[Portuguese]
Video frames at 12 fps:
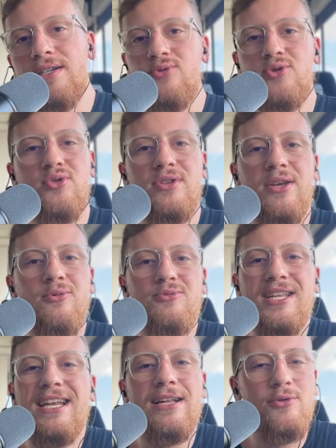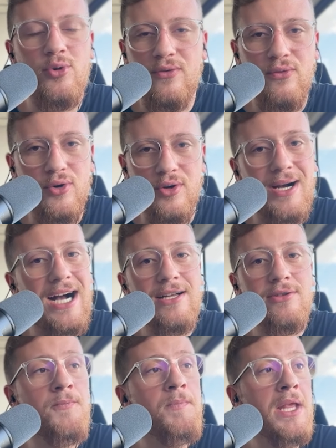não sou nenhum treinador
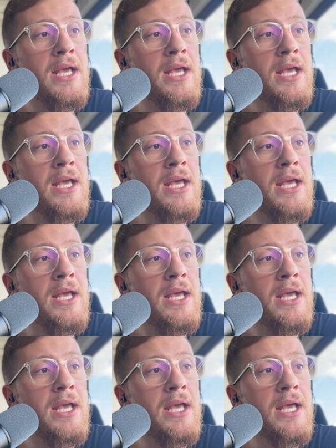formado.